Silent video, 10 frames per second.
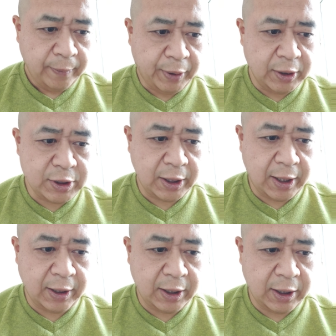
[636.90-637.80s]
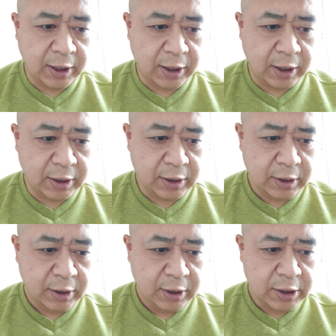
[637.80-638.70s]
捧起来了
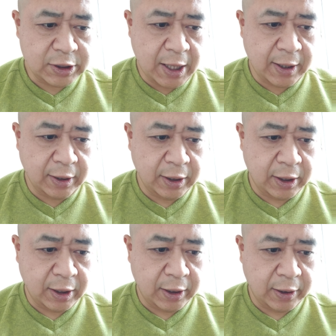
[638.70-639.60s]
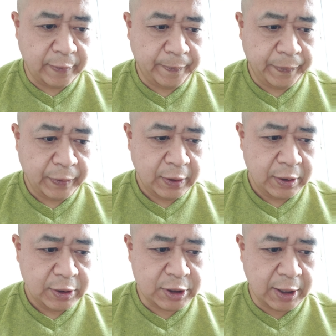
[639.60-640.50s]
三个
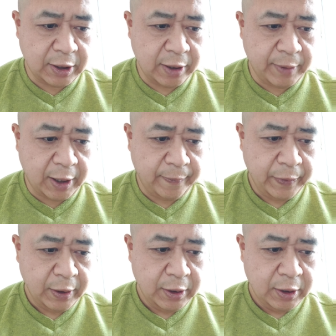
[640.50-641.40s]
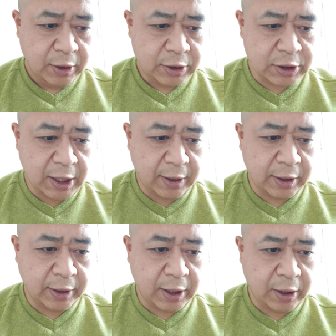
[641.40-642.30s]
三个人吧。这三个
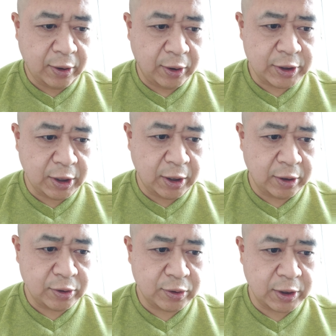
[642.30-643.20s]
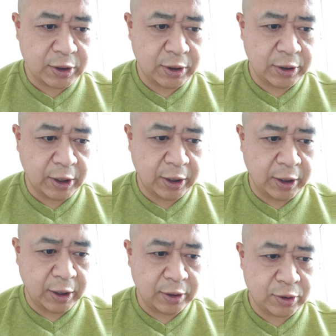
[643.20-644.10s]
人呢，好像说是这
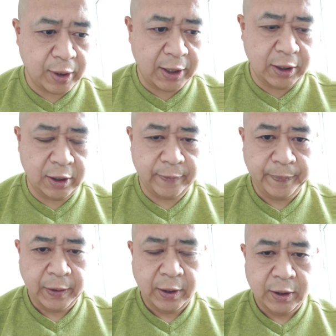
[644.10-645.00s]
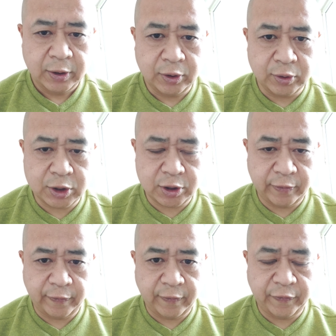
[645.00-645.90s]
个权力都是
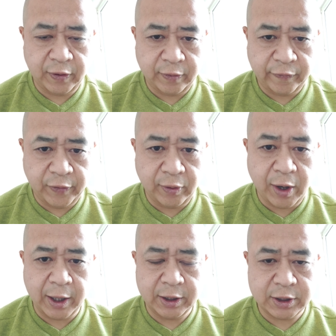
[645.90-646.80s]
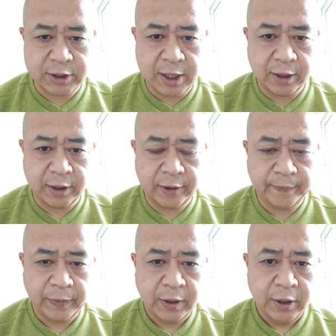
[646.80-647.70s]
分分化给这三个人。
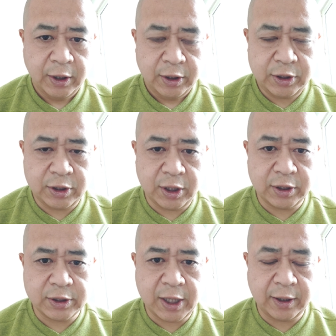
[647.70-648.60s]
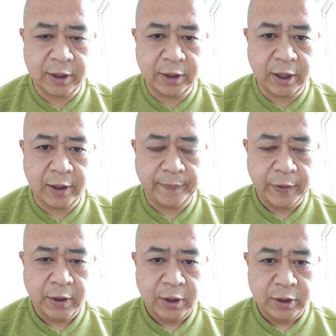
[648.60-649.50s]
其实这三个人呢，
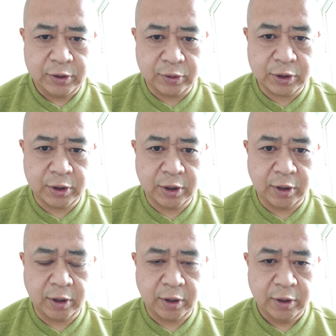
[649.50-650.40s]
就是